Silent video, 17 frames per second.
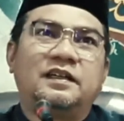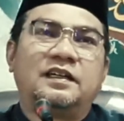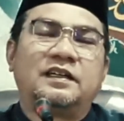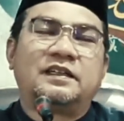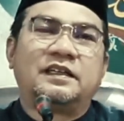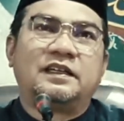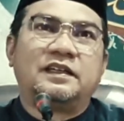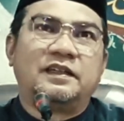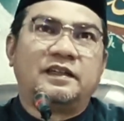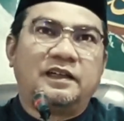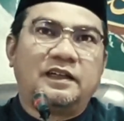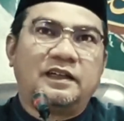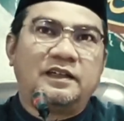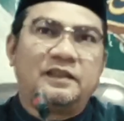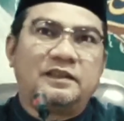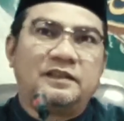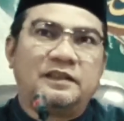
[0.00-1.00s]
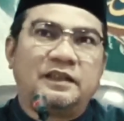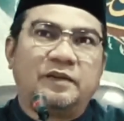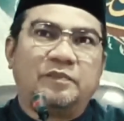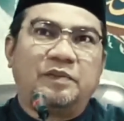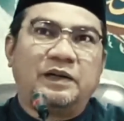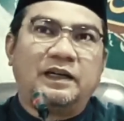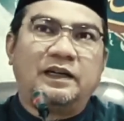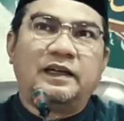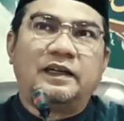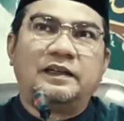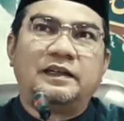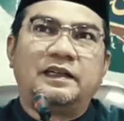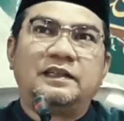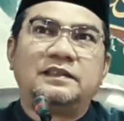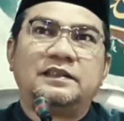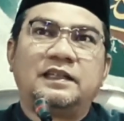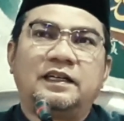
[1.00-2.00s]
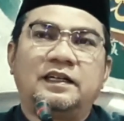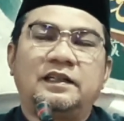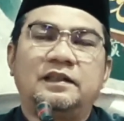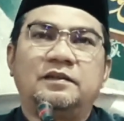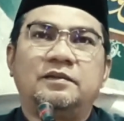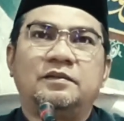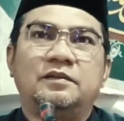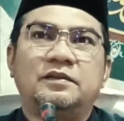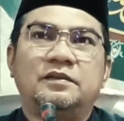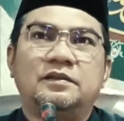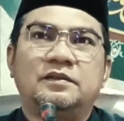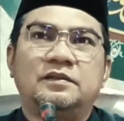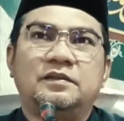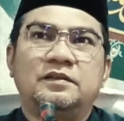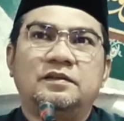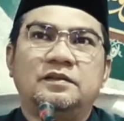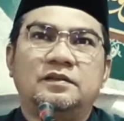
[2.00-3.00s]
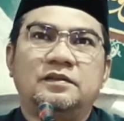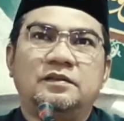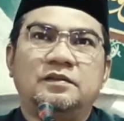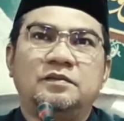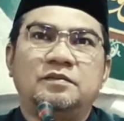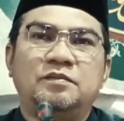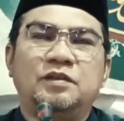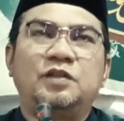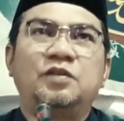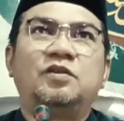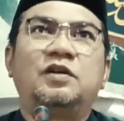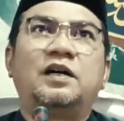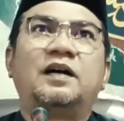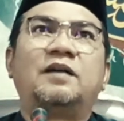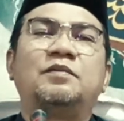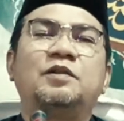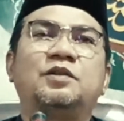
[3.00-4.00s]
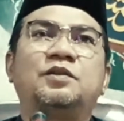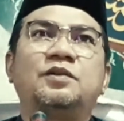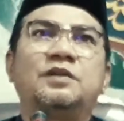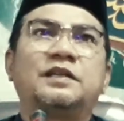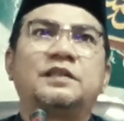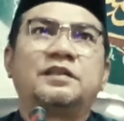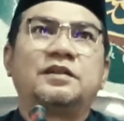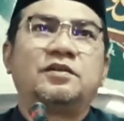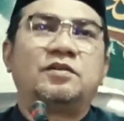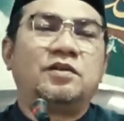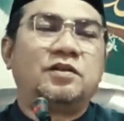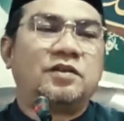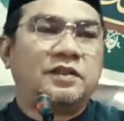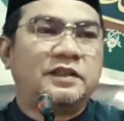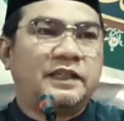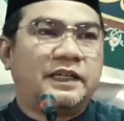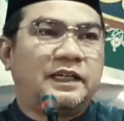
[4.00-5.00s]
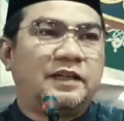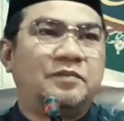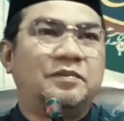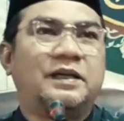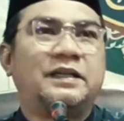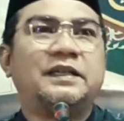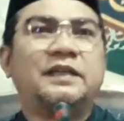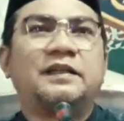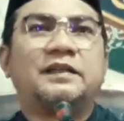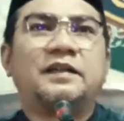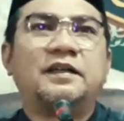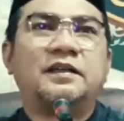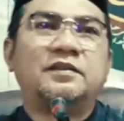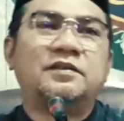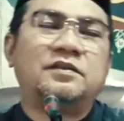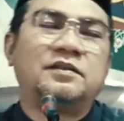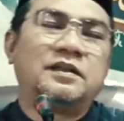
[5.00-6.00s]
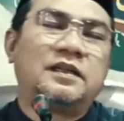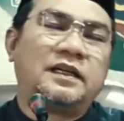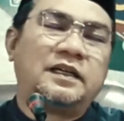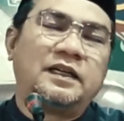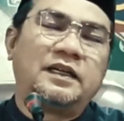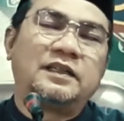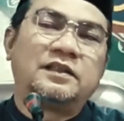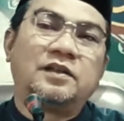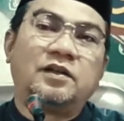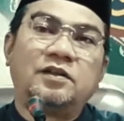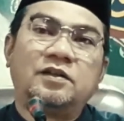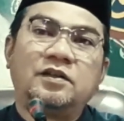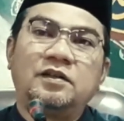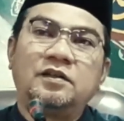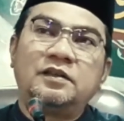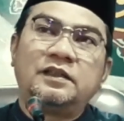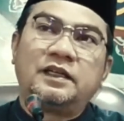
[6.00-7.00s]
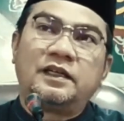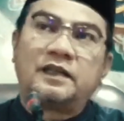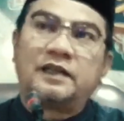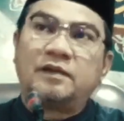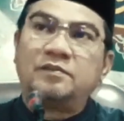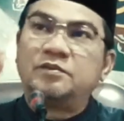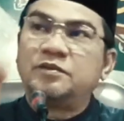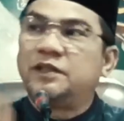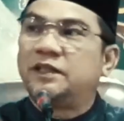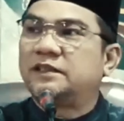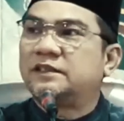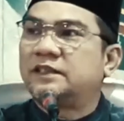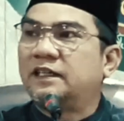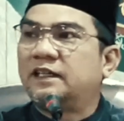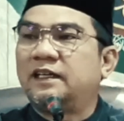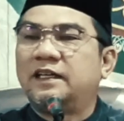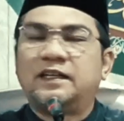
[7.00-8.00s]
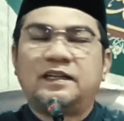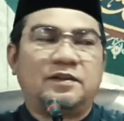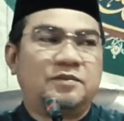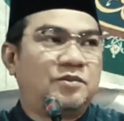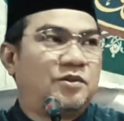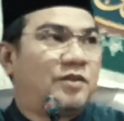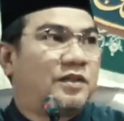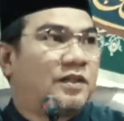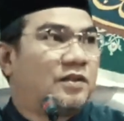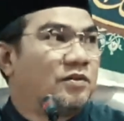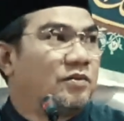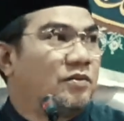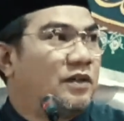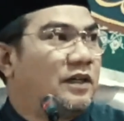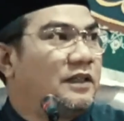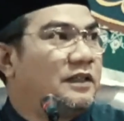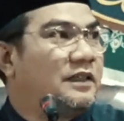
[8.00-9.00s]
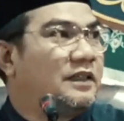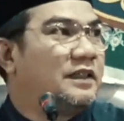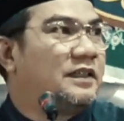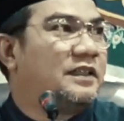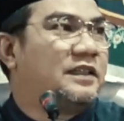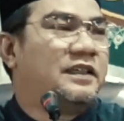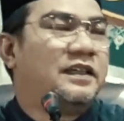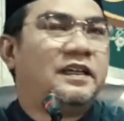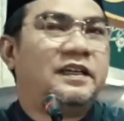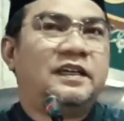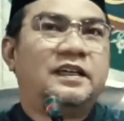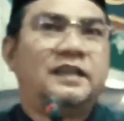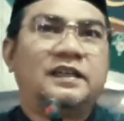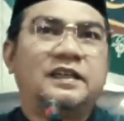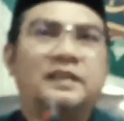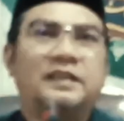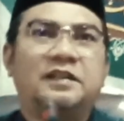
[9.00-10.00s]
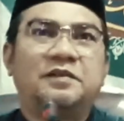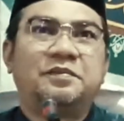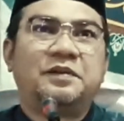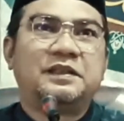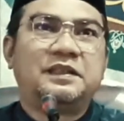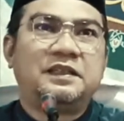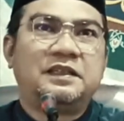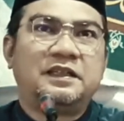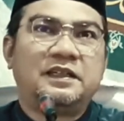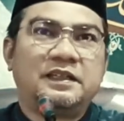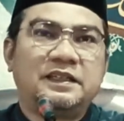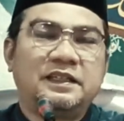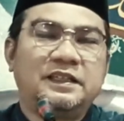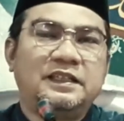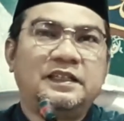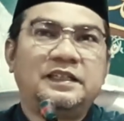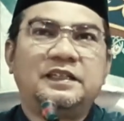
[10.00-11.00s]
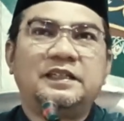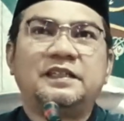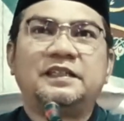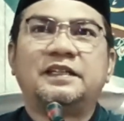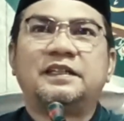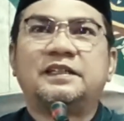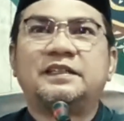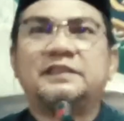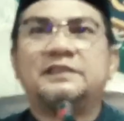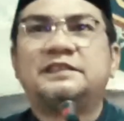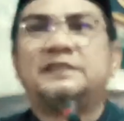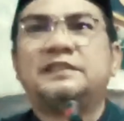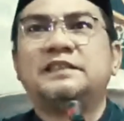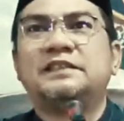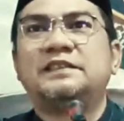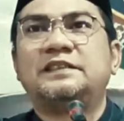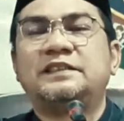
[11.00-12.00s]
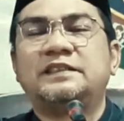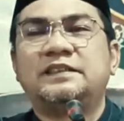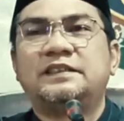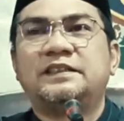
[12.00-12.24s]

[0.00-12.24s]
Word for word: akhirnya dapatlah anak jahat berdoa betul kita ke Allah tidak akan baik anak itu karena kata Allah ya kamu yang salah kamu orang tuanya kenapa tidak dididik dari kecil